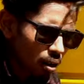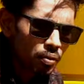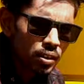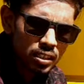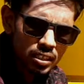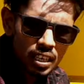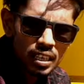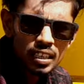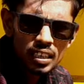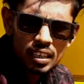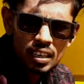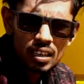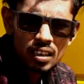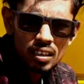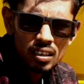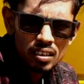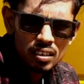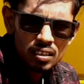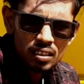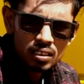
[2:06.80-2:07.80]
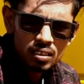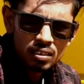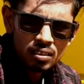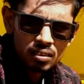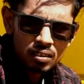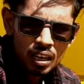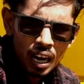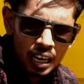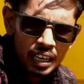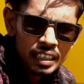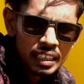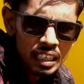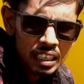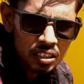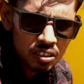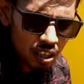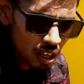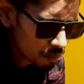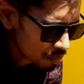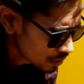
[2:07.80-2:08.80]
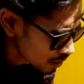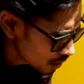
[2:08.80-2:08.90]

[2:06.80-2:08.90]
काफ़ी सही है गाड़ी के हिसाब